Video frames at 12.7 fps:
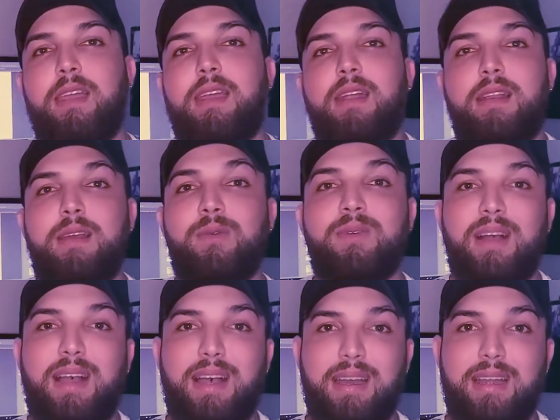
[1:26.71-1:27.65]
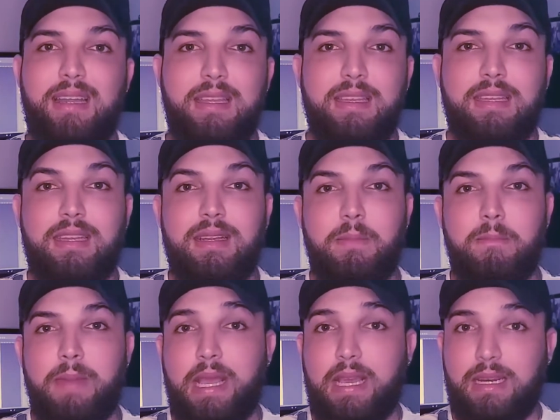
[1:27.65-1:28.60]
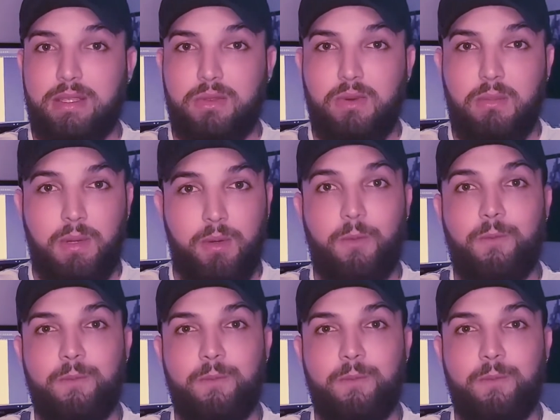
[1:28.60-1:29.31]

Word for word: Ele é um cara que ele pega na tua mão,